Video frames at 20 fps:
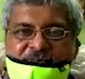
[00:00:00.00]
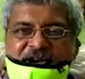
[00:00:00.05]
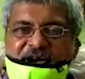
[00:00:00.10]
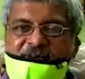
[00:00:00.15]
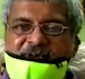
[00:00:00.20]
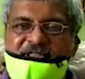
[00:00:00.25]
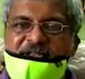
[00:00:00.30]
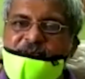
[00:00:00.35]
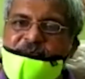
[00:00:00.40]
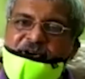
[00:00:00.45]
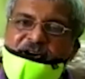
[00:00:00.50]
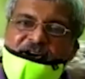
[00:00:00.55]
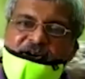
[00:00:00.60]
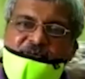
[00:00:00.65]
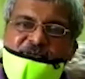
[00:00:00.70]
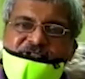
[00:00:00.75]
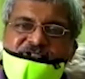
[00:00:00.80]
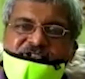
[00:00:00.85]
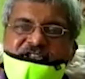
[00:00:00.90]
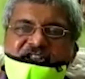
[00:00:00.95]
আমাদের পাওয়া
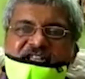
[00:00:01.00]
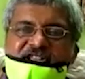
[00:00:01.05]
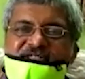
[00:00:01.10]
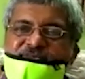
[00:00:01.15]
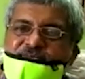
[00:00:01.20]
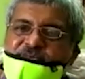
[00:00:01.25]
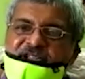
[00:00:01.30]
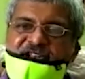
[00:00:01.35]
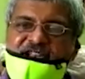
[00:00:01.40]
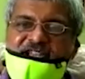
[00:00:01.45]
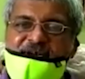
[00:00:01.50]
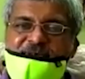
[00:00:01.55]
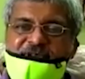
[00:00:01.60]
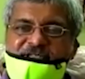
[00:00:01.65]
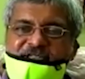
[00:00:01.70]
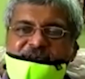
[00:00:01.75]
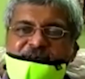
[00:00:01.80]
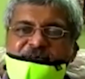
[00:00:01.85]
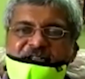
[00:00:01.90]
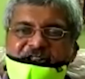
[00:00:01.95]
মুশকিল আর পেলে
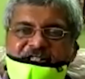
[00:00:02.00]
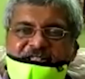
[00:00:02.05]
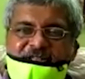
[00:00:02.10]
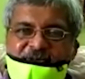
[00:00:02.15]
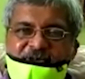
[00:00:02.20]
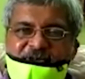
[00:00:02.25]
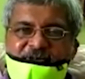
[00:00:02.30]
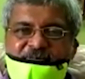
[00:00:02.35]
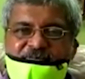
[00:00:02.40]
আমাদের মেরে দেবে